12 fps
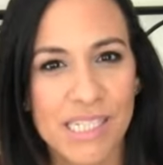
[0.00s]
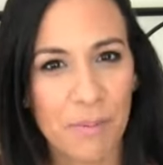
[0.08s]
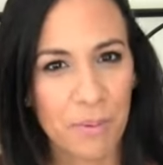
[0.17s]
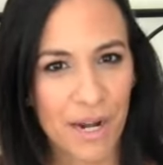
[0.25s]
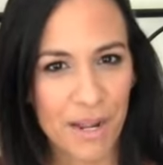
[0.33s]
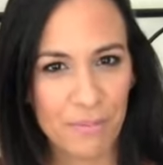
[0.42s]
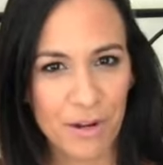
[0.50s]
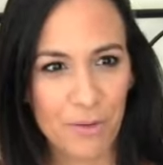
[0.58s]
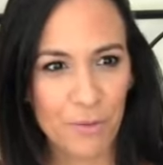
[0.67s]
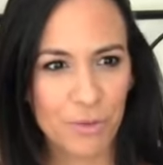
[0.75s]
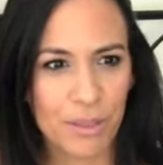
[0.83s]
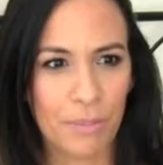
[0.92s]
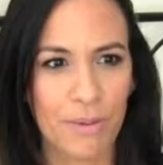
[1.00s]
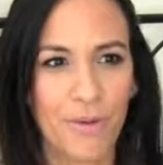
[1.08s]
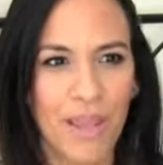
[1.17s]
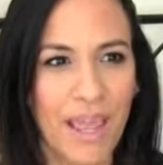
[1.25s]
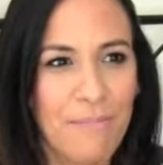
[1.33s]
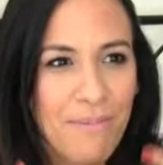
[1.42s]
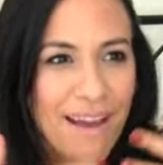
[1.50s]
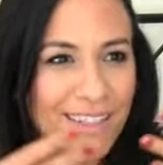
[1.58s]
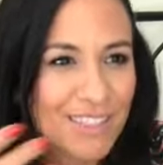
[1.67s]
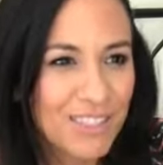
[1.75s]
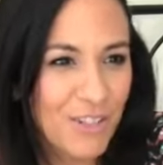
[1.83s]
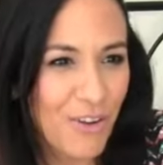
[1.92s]
siempre le preguntan, pero ¿qué
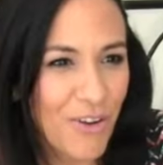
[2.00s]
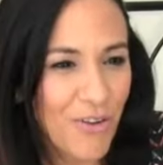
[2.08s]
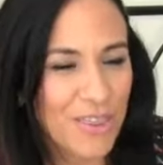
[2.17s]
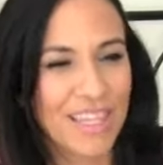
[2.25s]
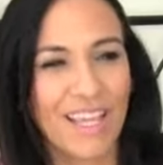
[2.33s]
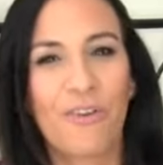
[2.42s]
pasó?